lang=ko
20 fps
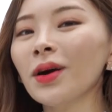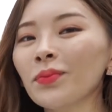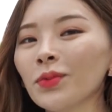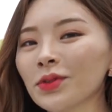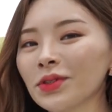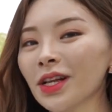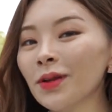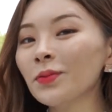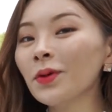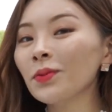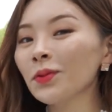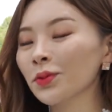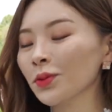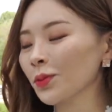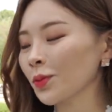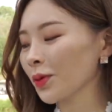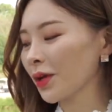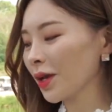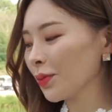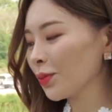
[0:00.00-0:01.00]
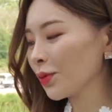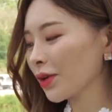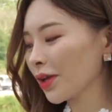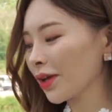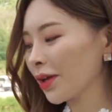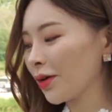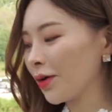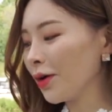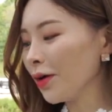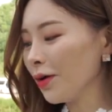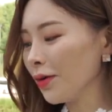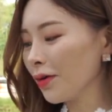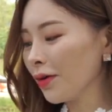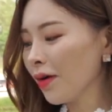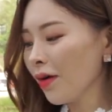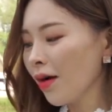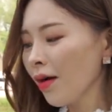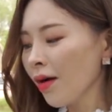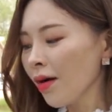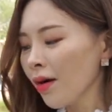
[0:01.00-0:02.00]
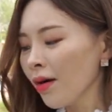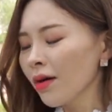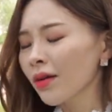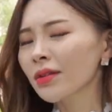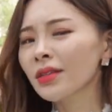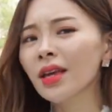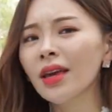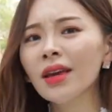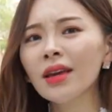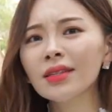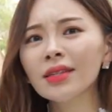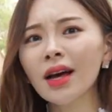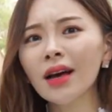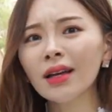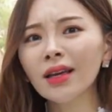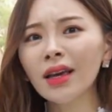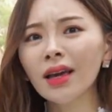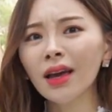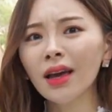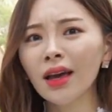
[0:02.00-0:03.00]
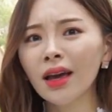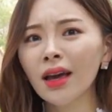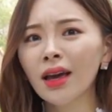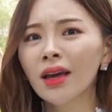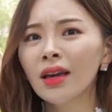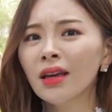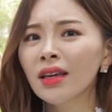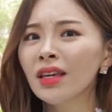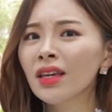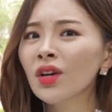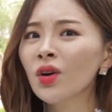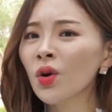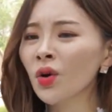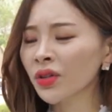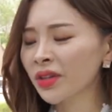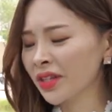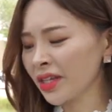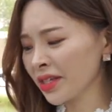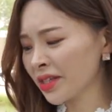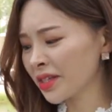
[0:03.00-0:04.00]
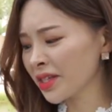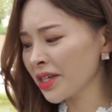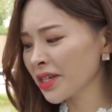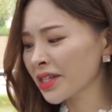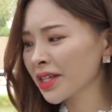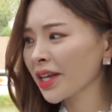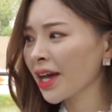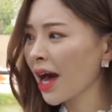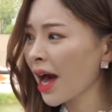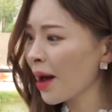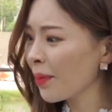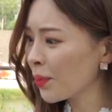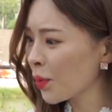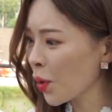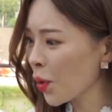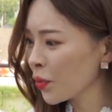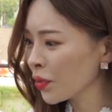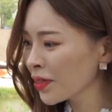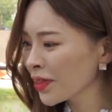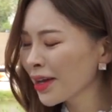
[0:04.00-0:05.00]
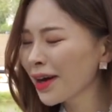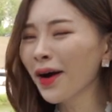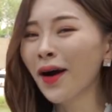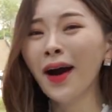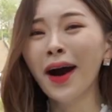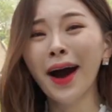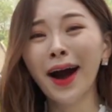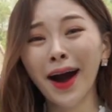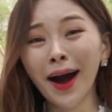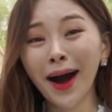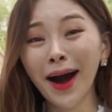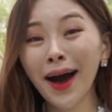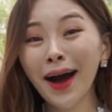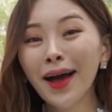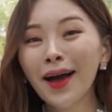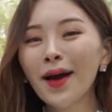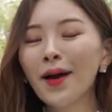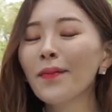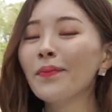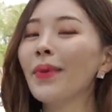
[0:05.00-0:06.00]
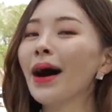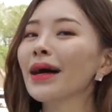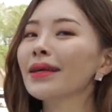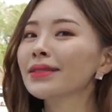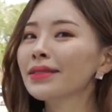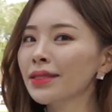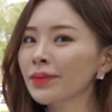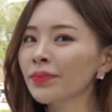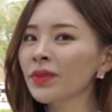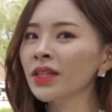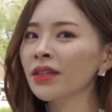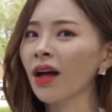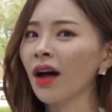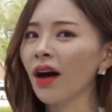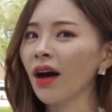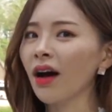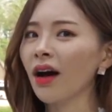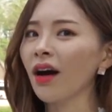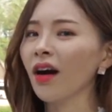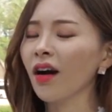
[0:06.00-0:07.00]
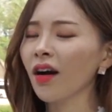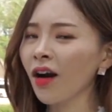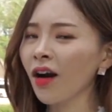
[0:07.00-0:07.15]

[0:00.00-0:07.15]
한번 살펴보도록 해볼게요. 세상에 이거 This is 카본? 맞습니다.